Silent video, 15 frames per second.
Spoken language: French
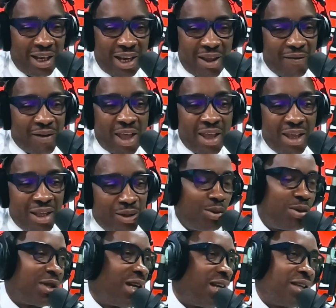les vieilles et tout
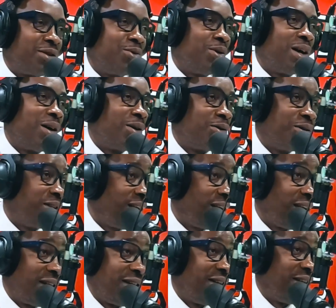ça, là, nous
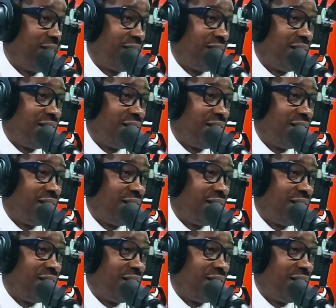racontait. Mm.